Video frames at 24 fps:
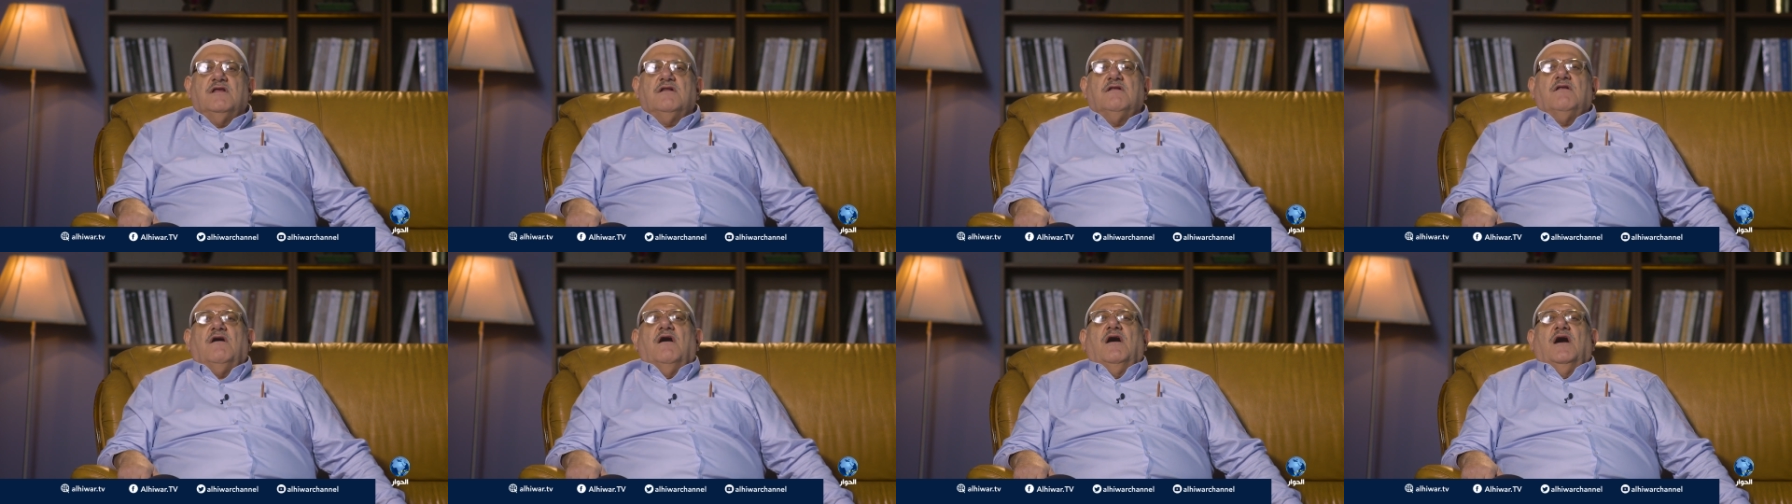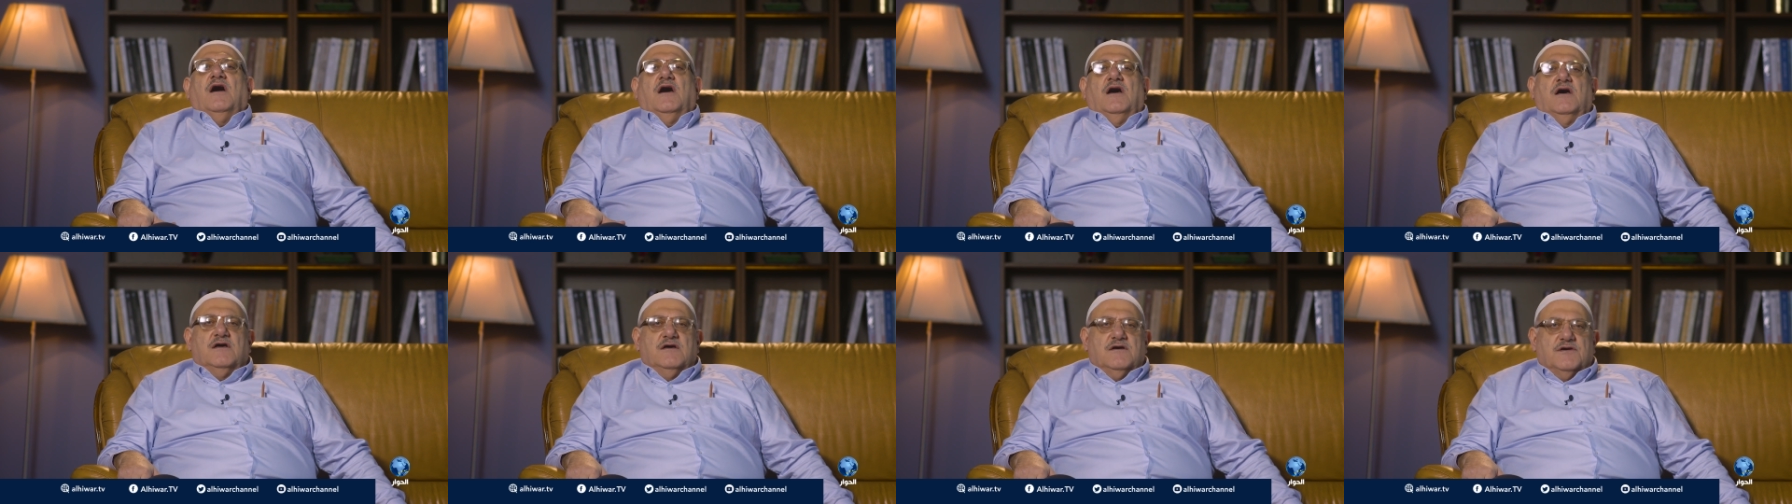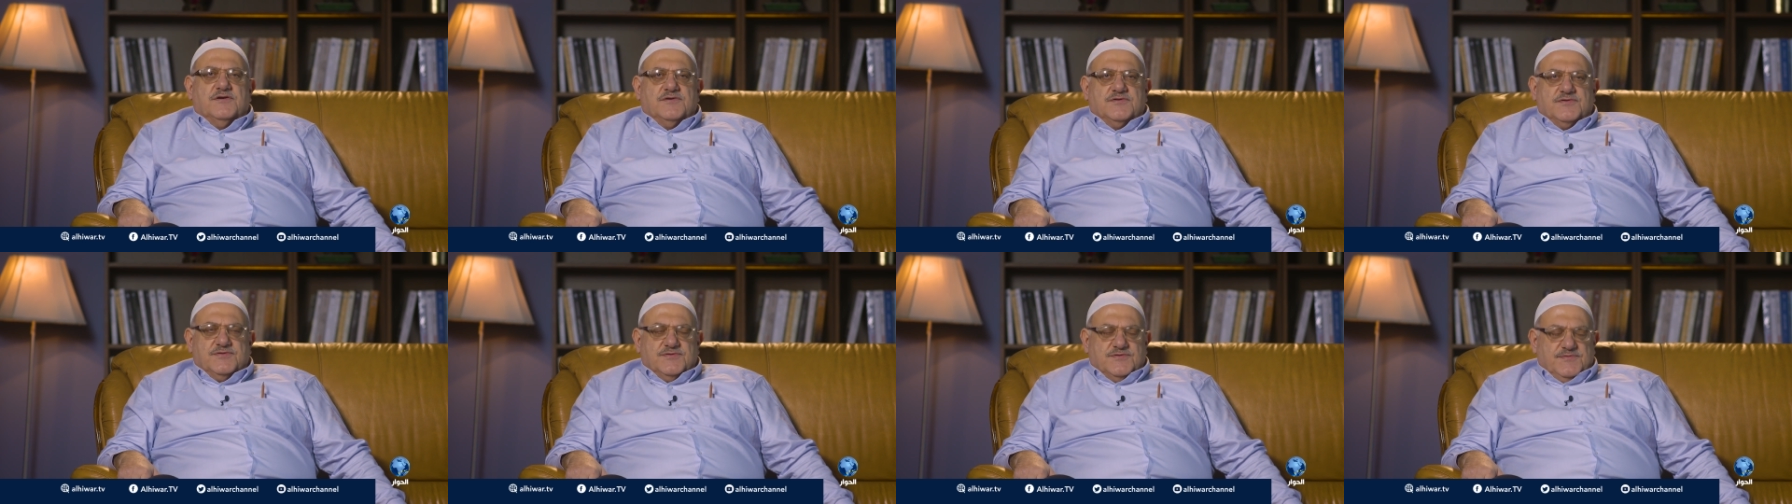
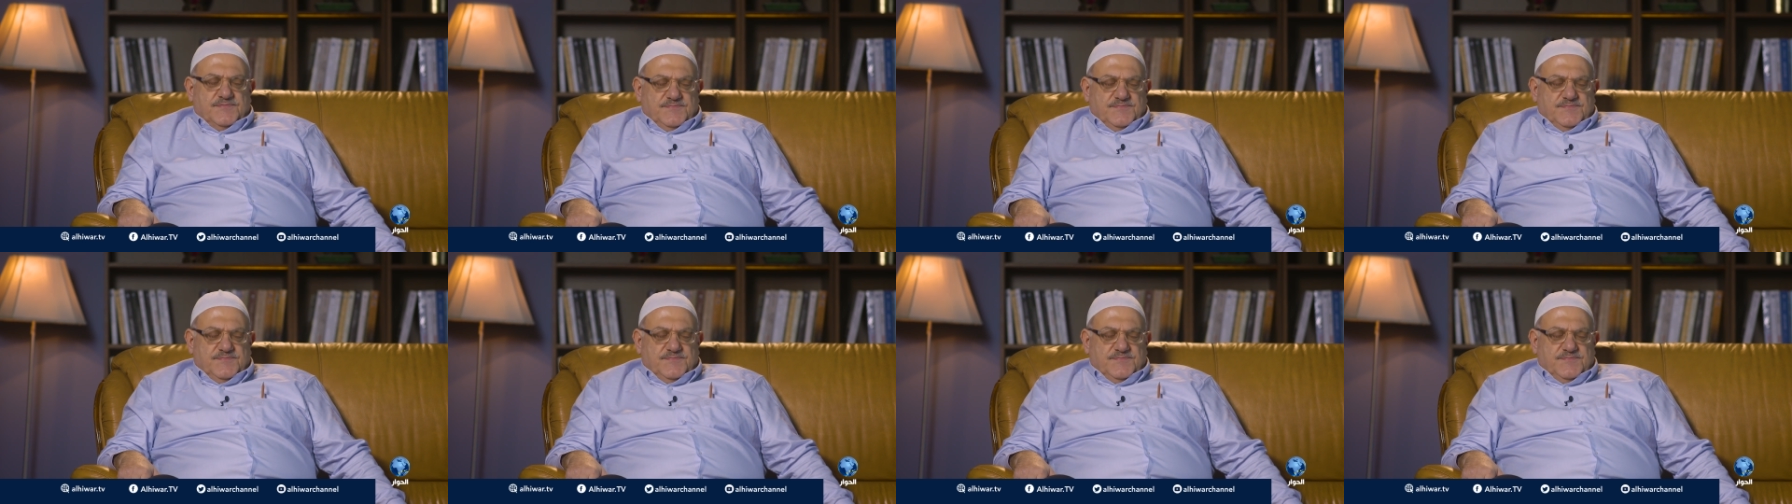الآخر